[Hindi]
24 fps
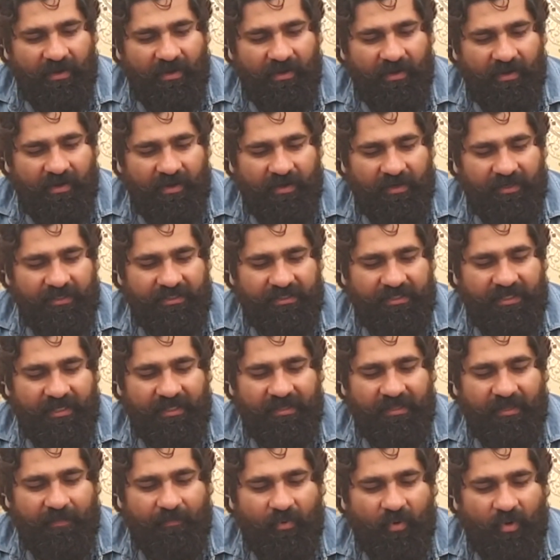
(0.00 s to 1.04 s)
और इसके
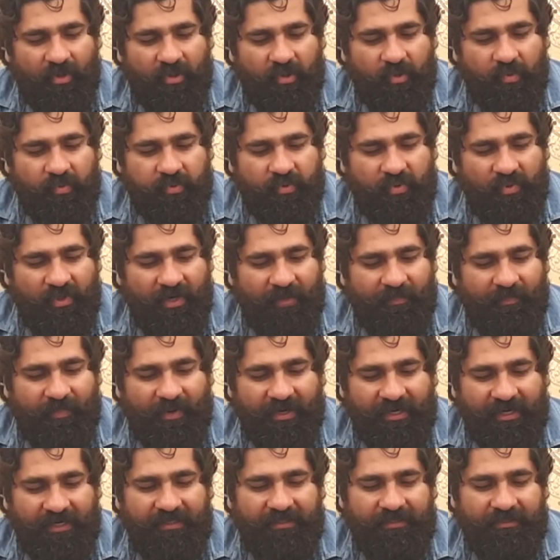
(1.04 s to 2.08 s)
अंदर बहुत खूबसूरत
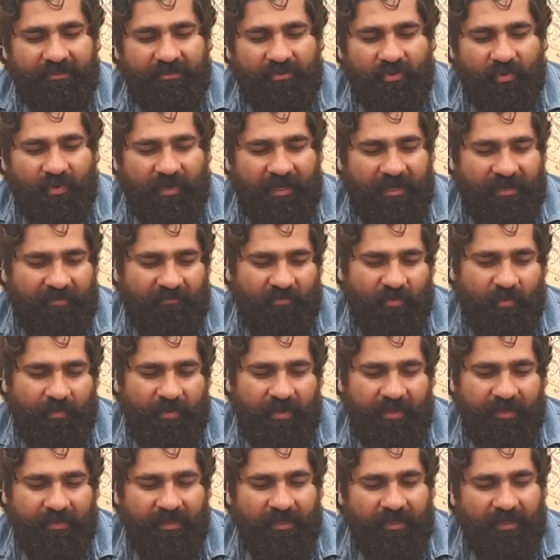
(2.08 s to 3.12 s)
बटन जो हैं वो
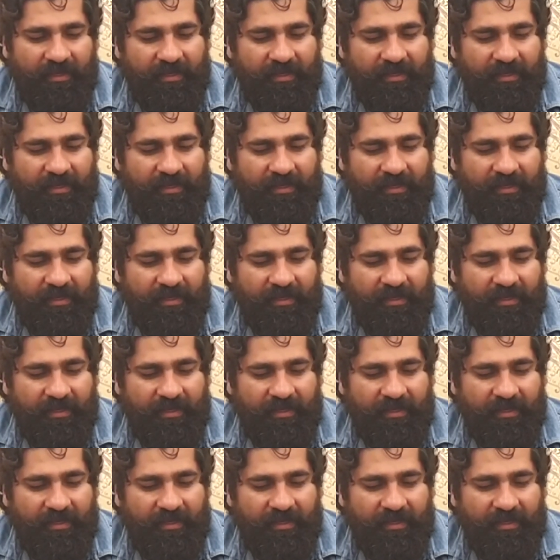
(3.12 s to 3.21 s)
भी